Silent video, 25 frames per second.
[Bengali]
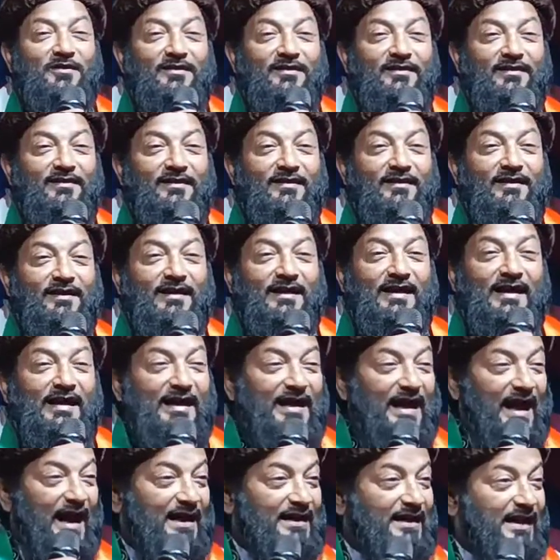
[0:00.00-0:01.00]
হবে
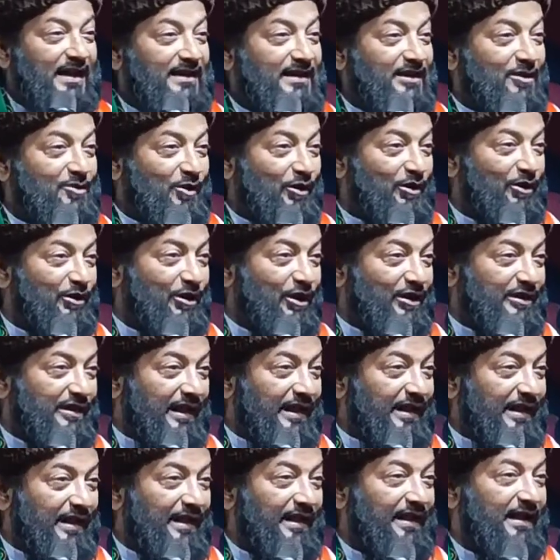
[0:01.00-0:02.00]
হালালি করলো
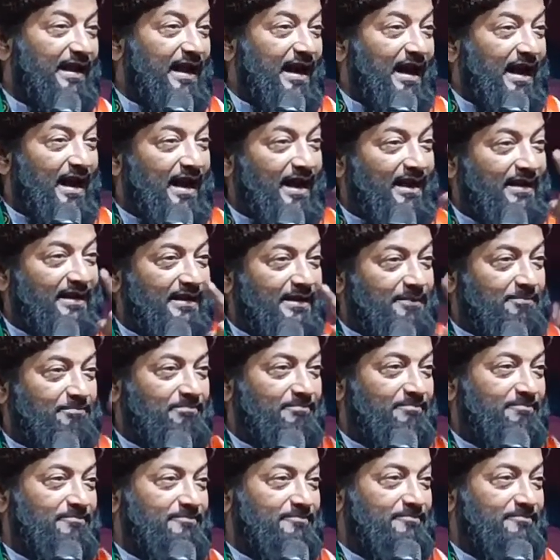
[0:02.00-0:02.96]
কে আলিম